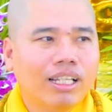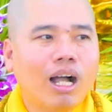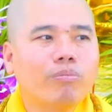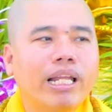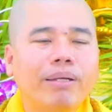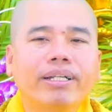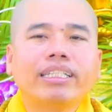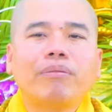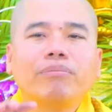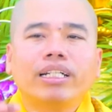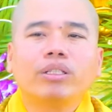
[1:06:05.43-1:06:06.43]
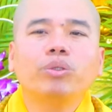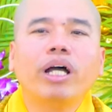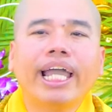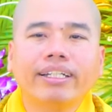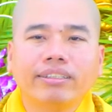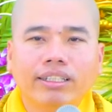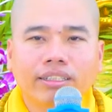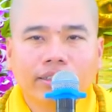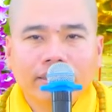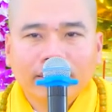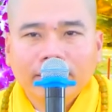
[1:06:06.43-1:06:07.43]
Nó ông đem cái tâm ở đây tôi an cho.
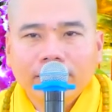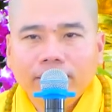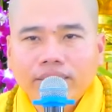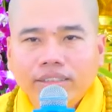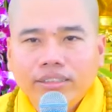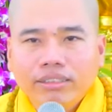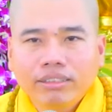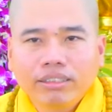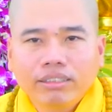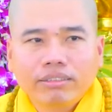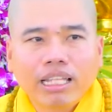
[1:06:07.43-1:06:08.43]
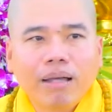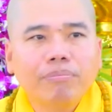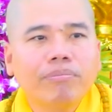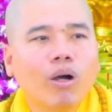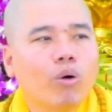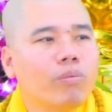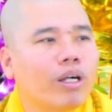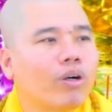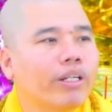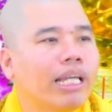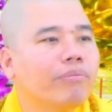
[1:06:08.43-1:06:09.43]
Tâm đâu mà
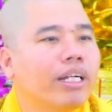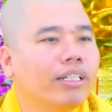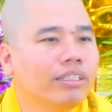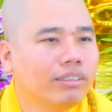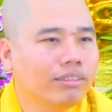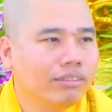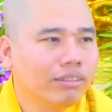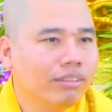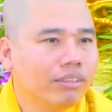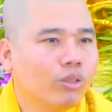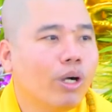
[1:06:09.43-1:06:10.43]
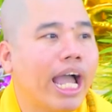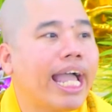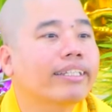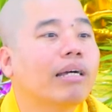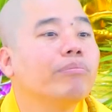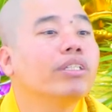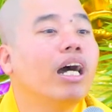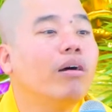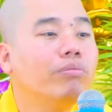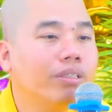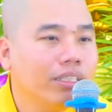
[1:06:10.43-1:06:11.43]
con đem ra được, tôi an tâm cho
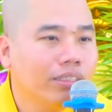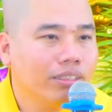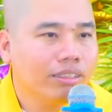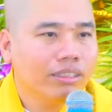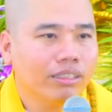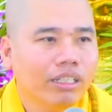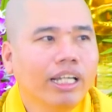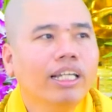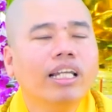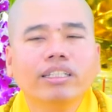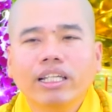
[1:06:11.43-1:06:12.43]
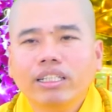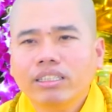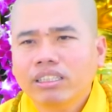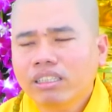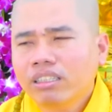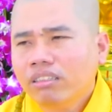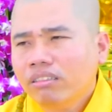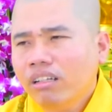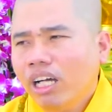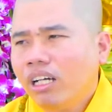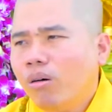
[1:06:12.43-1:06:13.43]
ông rồi đó. Ý là gì?
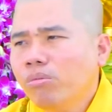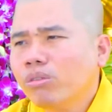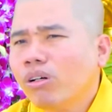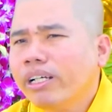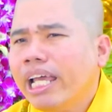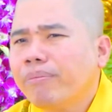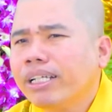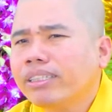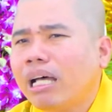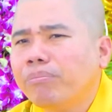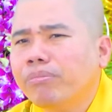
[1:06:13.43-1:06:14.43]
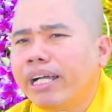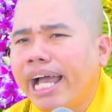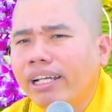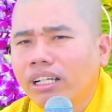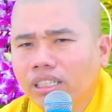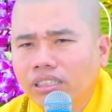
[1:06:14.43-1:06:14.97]
Đã không có đem cái tâm ra